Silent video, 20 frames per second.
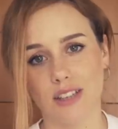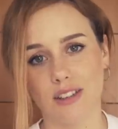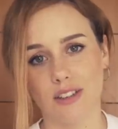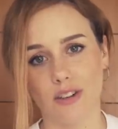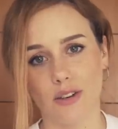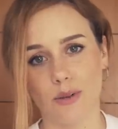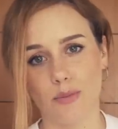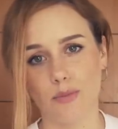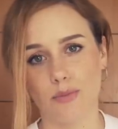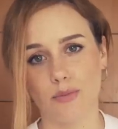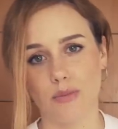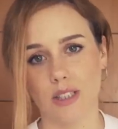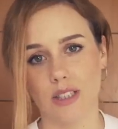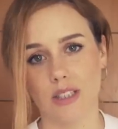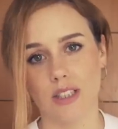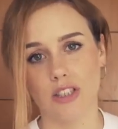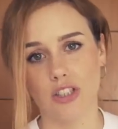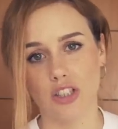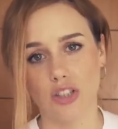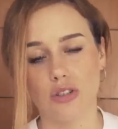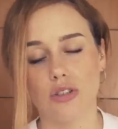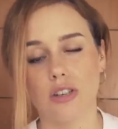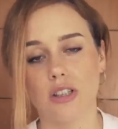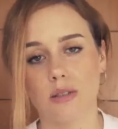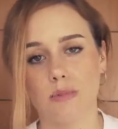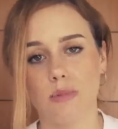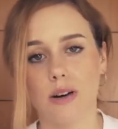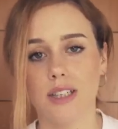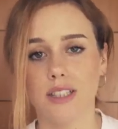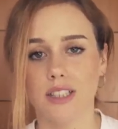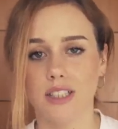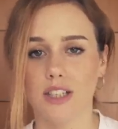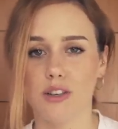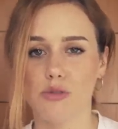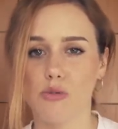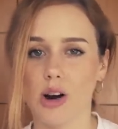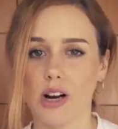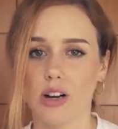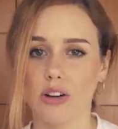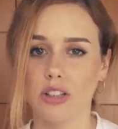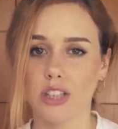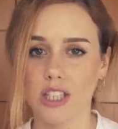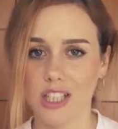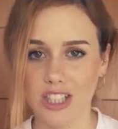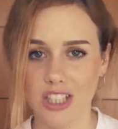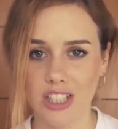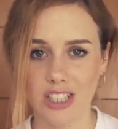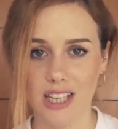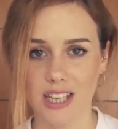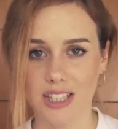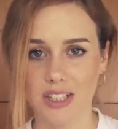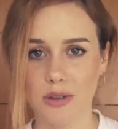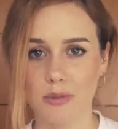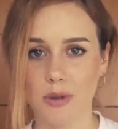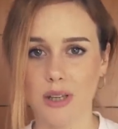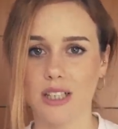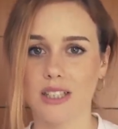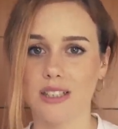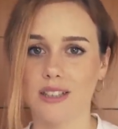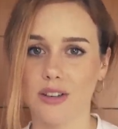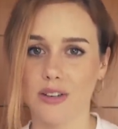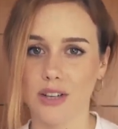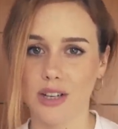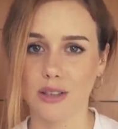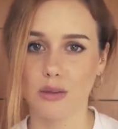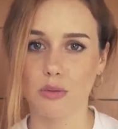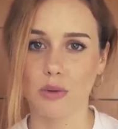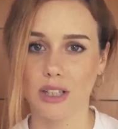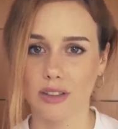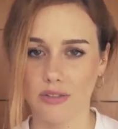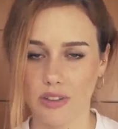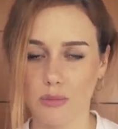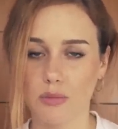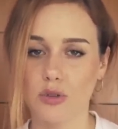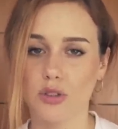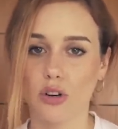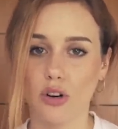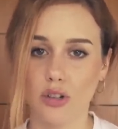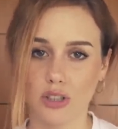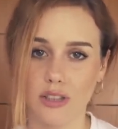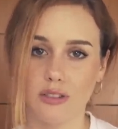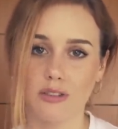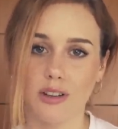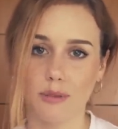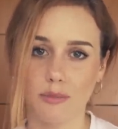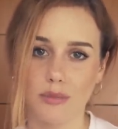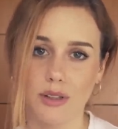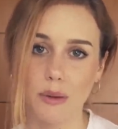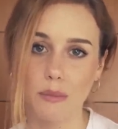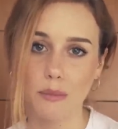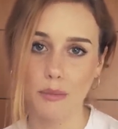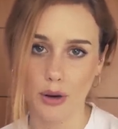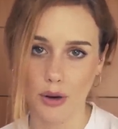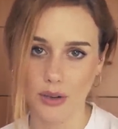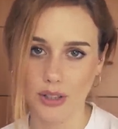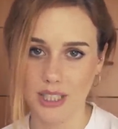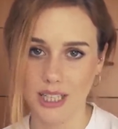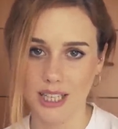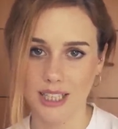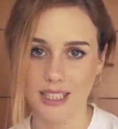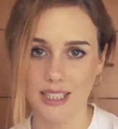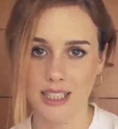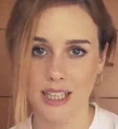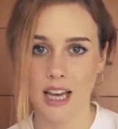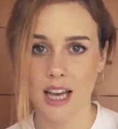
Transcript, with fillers: to jesteście coraz bardziej łagodniejsi dla siebie i coraz łatwiej przychodzi Wam ten proces.